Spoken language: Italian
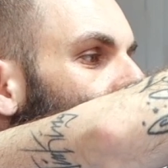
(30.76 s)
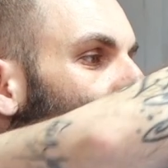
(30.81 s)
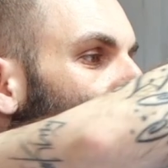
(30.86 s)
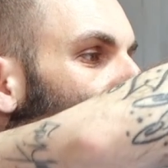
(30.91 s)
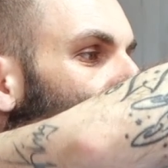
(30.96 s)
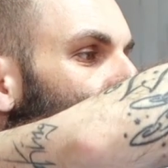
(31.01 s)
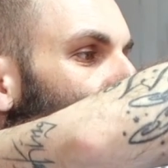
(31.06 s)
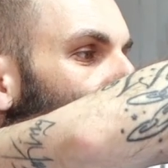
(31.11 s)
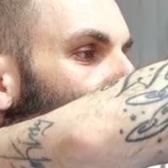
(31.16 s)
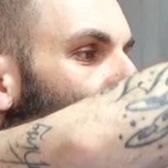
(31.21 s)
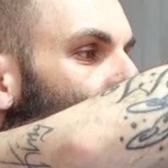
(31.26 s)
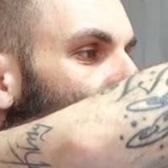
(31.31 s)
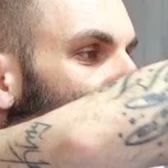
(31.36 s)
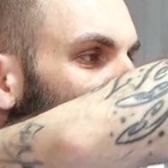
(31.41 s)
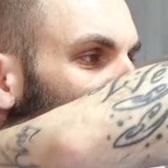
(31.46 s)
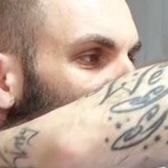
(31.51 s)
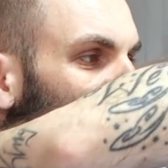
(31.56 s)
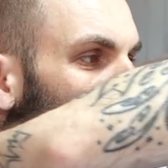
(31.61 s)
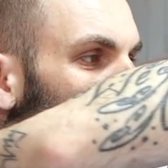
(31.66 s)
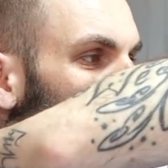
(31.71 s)
lo so
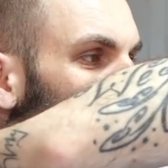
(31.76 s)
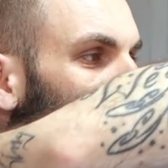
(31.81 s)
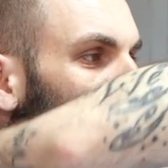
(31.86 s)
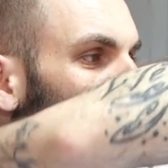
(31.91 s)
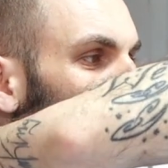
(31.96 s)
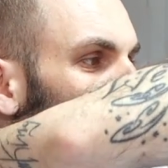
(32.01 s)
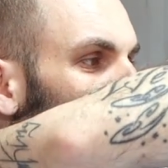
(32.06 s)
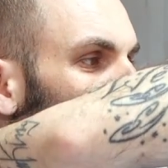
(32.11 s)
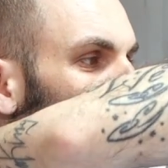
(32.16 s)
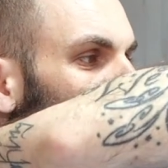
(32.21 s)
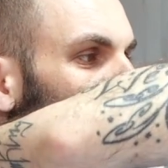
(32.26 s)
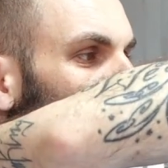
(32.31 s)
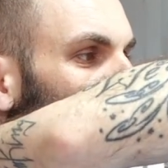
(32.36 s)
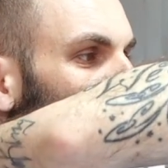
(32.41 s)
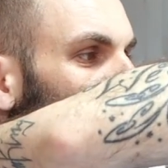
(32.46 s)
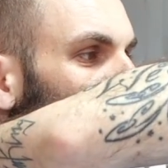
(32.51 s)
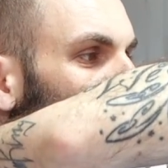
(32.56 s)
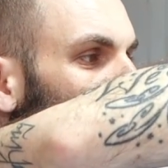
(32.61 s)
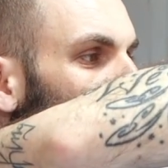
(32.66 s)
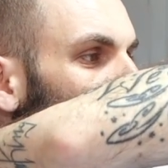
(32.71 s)
cosa c'è.
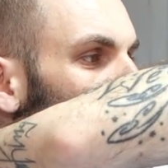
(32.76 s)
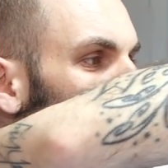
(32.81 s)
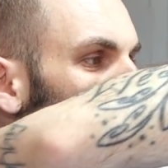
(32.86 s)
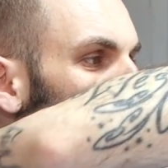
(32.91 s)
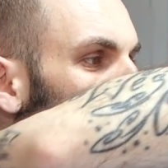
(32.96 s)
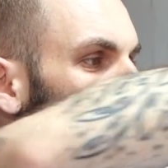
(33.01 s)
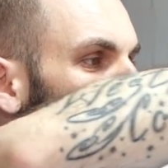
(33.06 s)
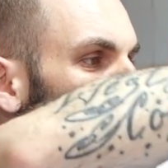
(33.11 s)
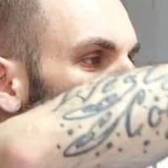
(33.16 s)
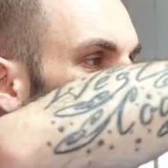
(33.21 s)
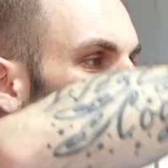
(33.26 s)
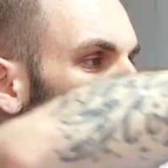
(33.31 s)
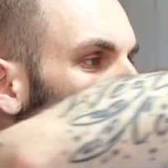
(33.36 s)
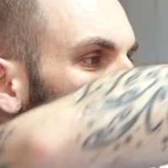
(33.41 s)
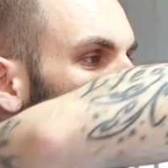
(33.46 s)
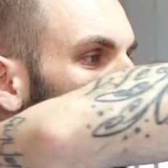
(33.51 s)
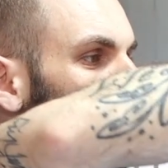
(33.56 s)
Però...